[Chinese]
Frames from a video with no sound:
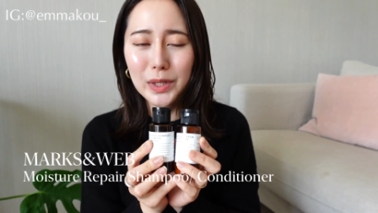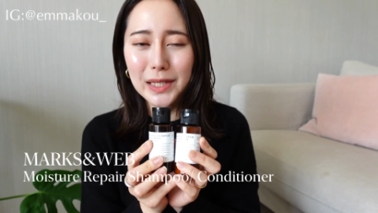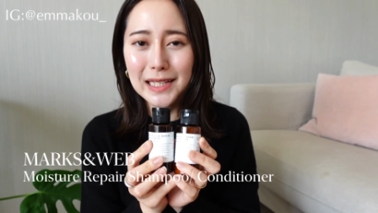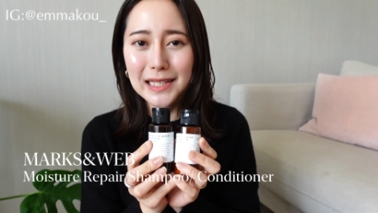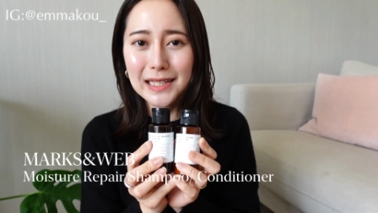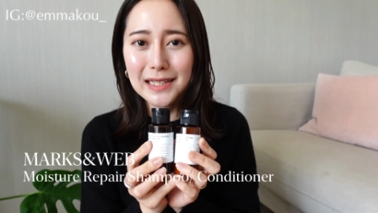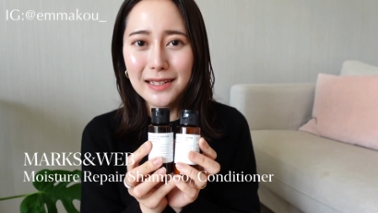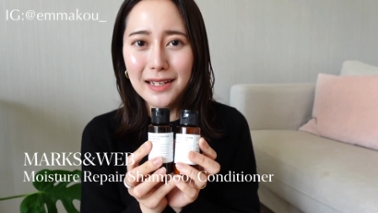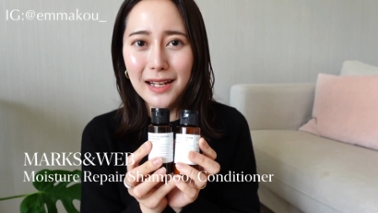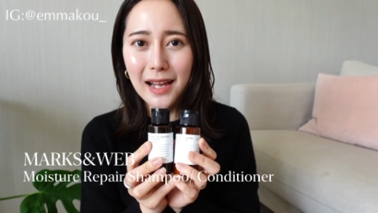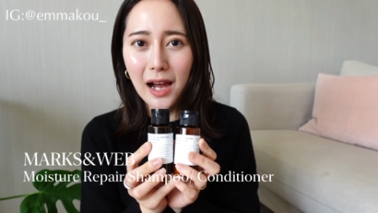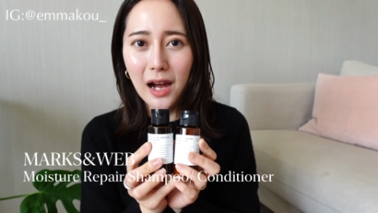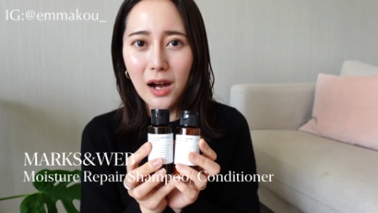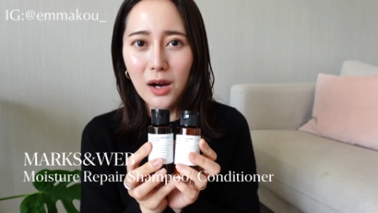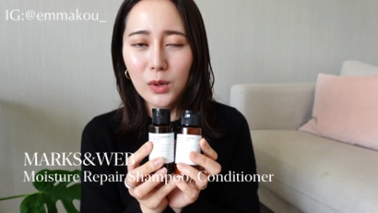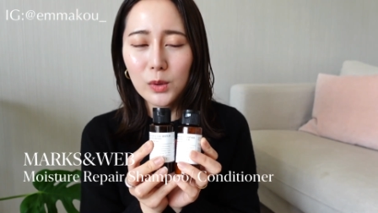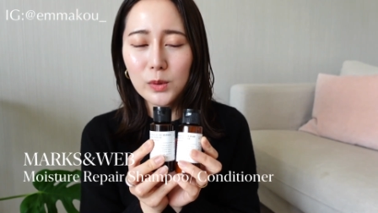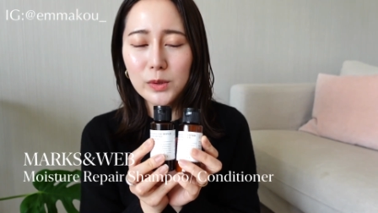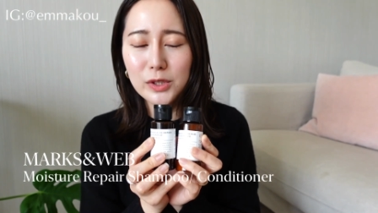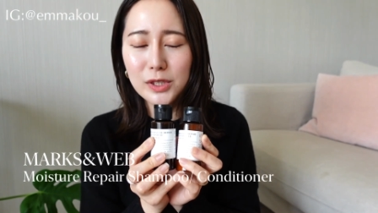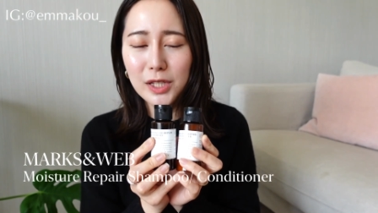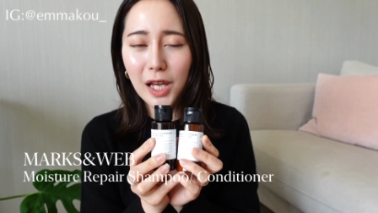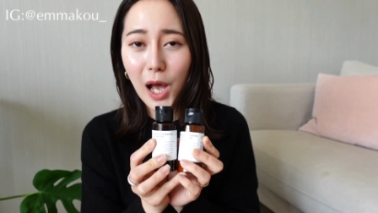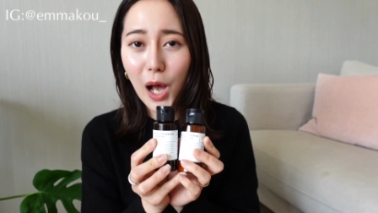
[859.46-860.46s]
意
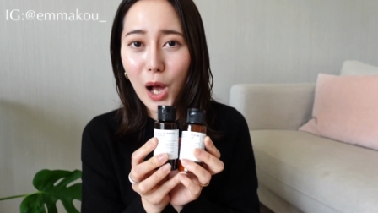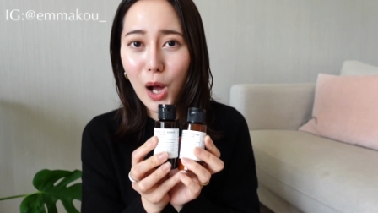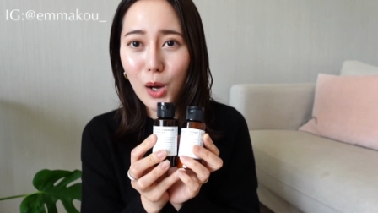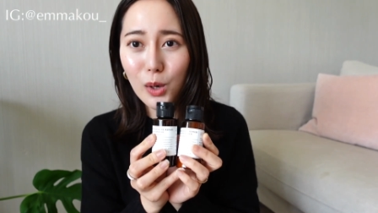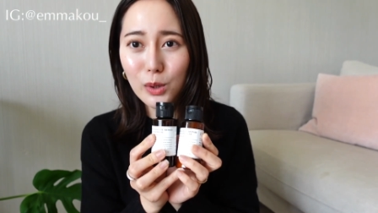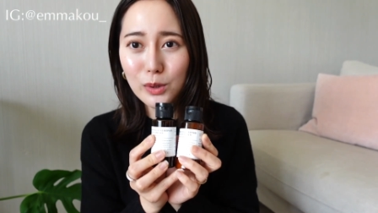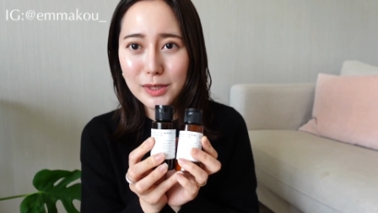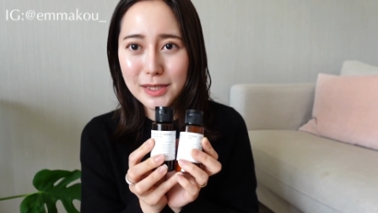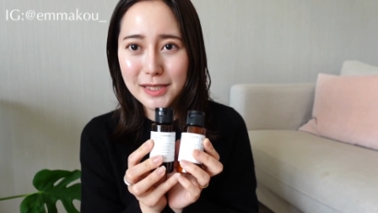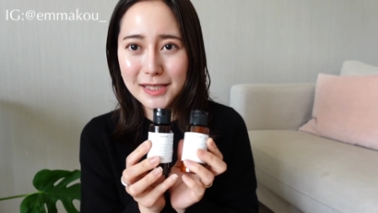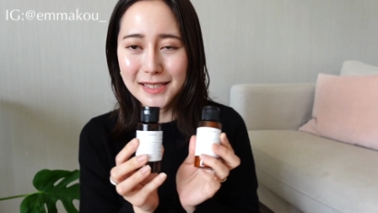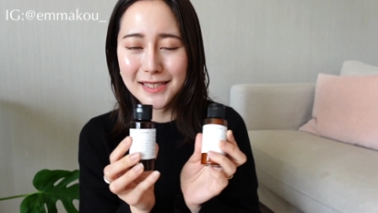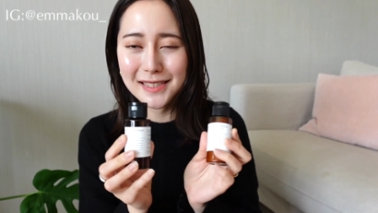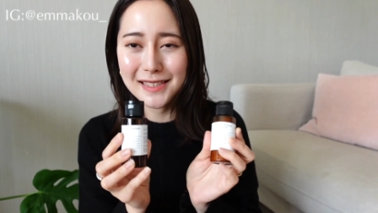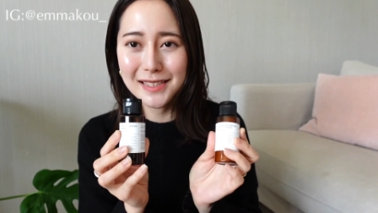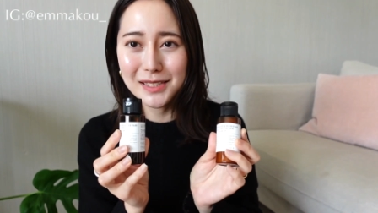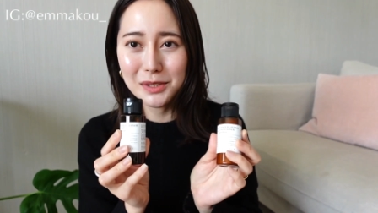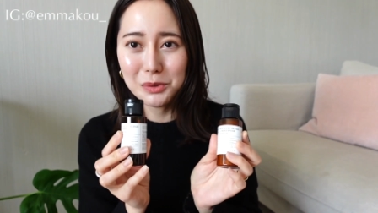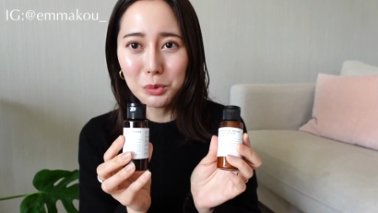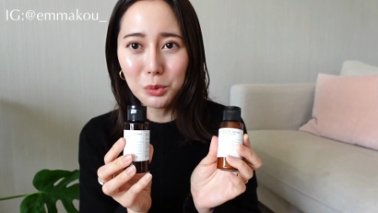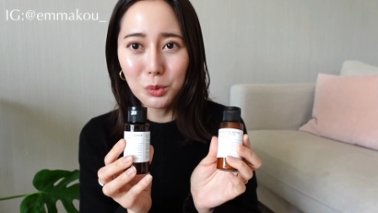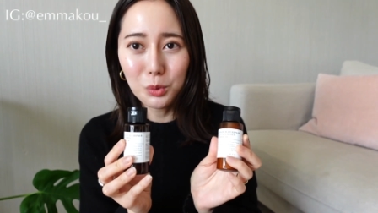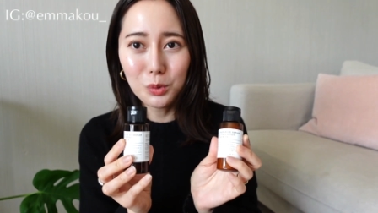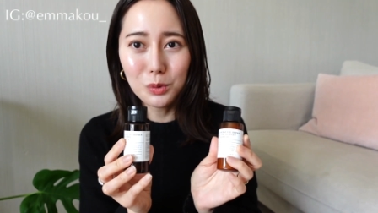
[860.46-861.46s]
料，超
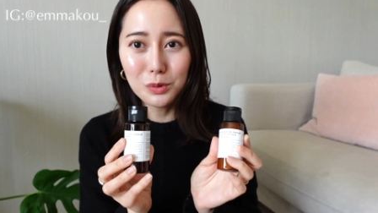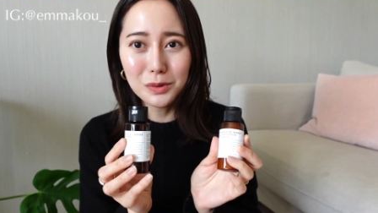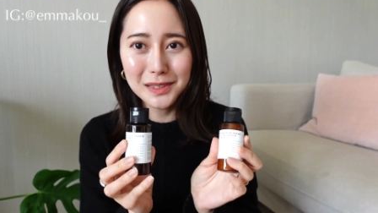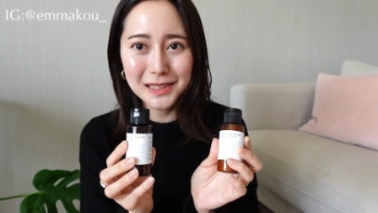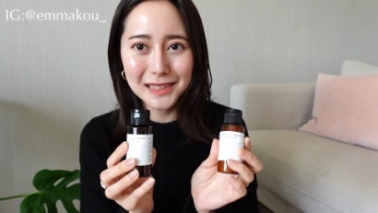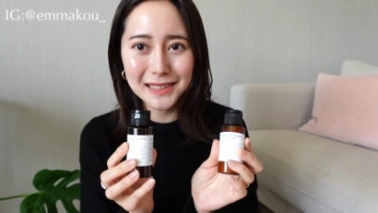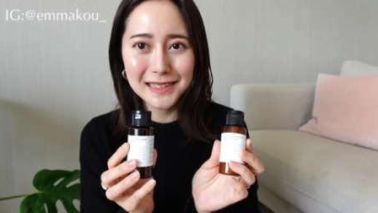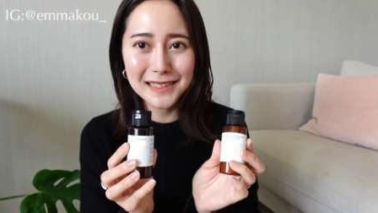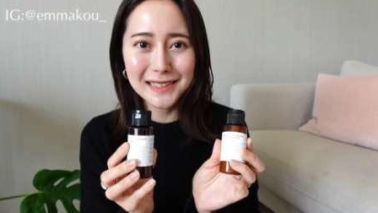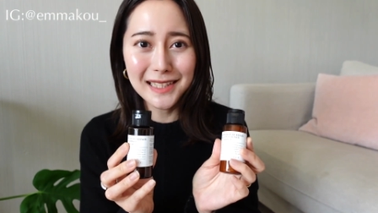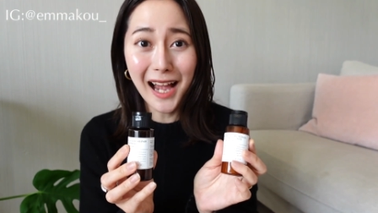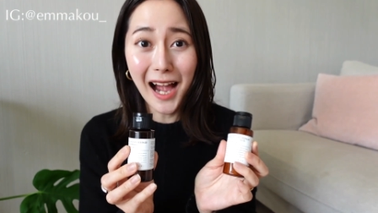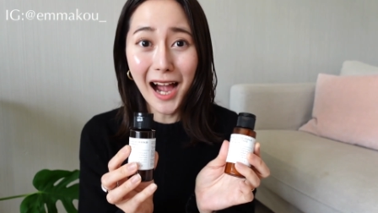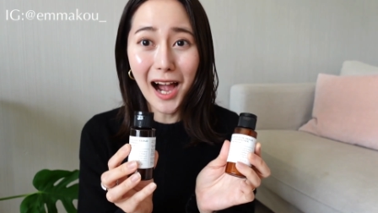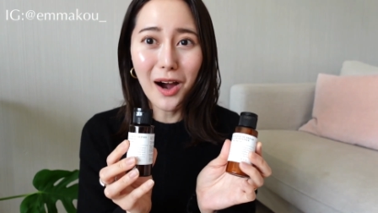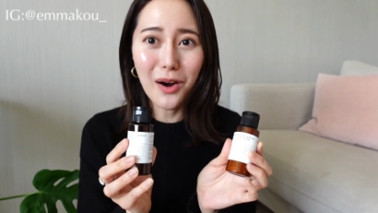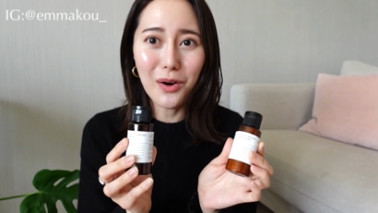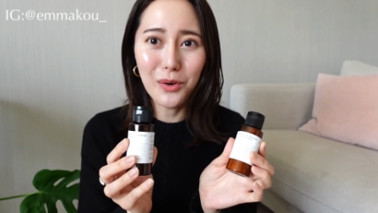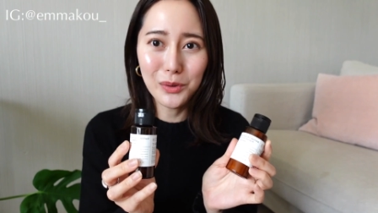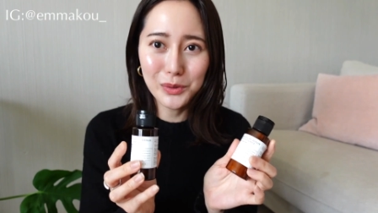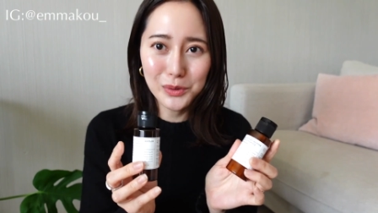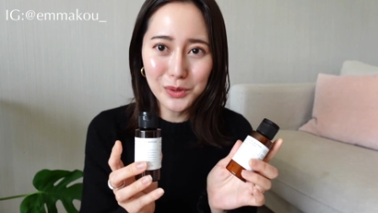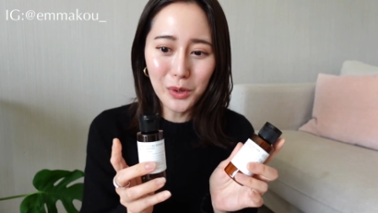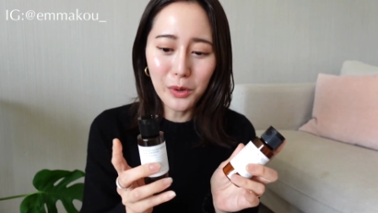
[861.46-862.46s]
级无敌
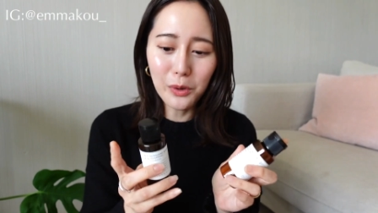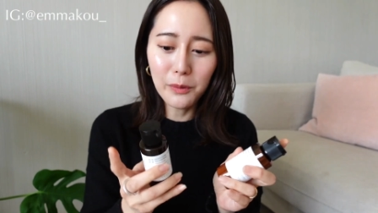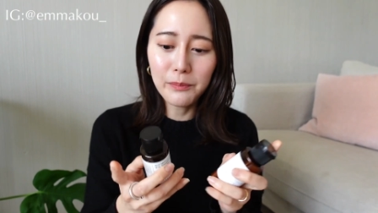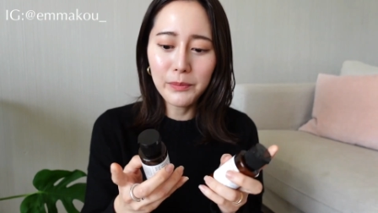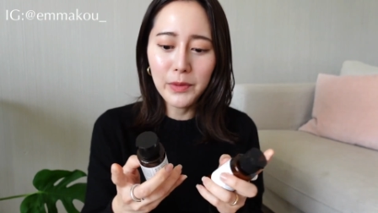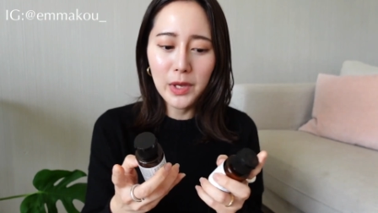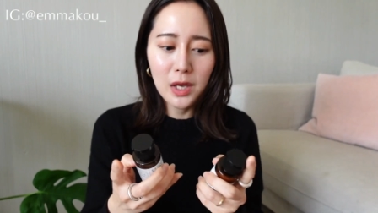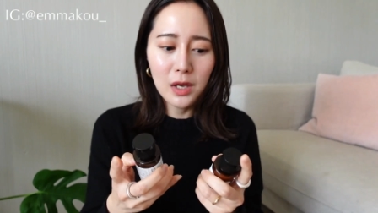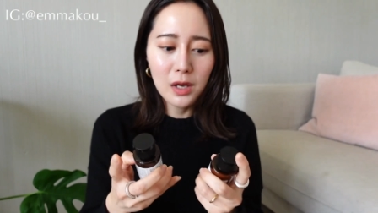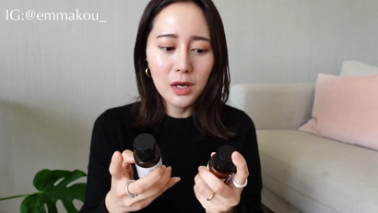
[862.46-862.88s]
好用。